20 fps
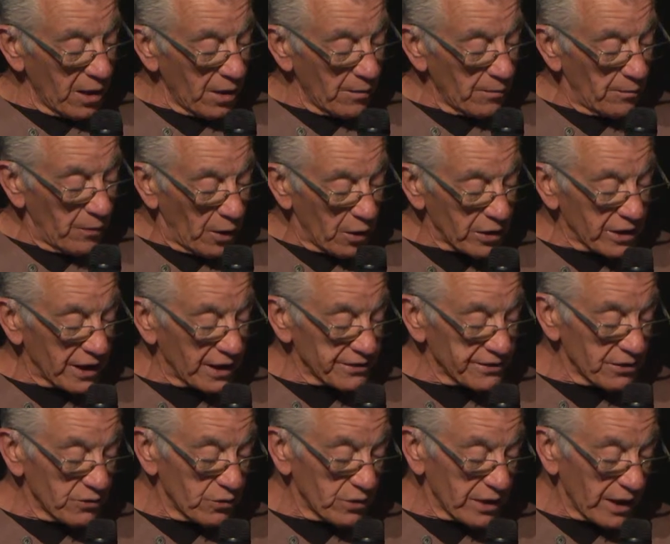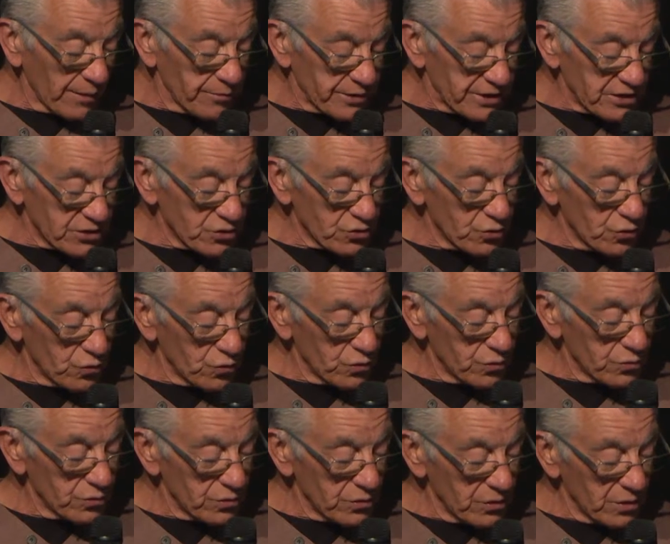bocca di un
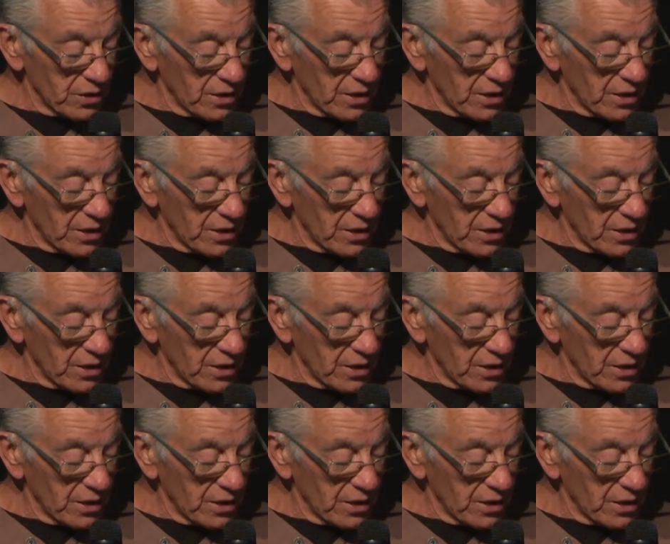capizzolo,